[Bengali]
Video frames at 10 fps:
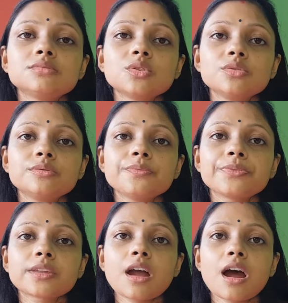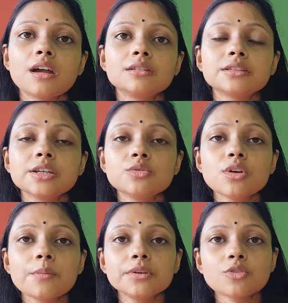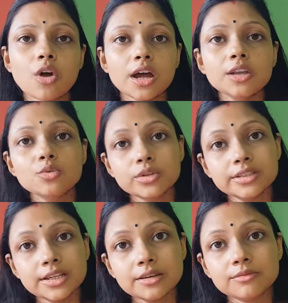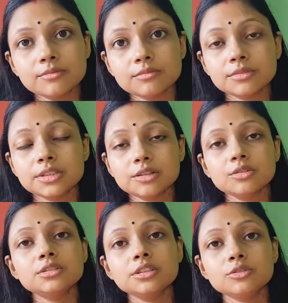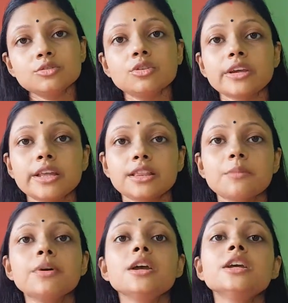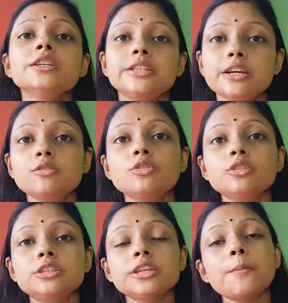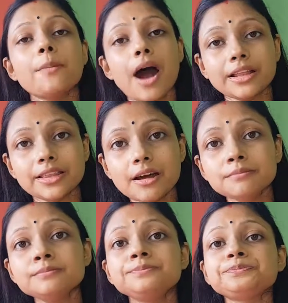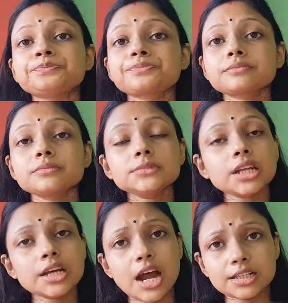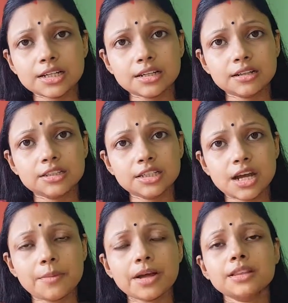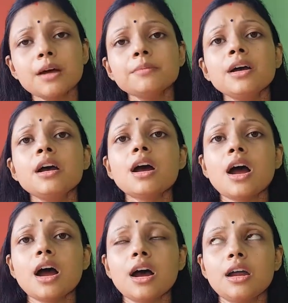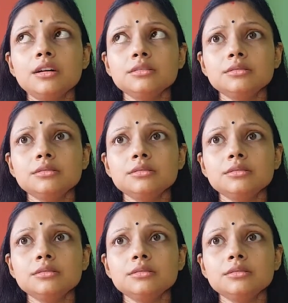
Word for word: তো আর যেগুলো আমি সকালে উঠে যে যেগুলো জিনিসগুলো খেতাম সেগুলো হচ্ছে বাদাম কাঁচা বাদাম আর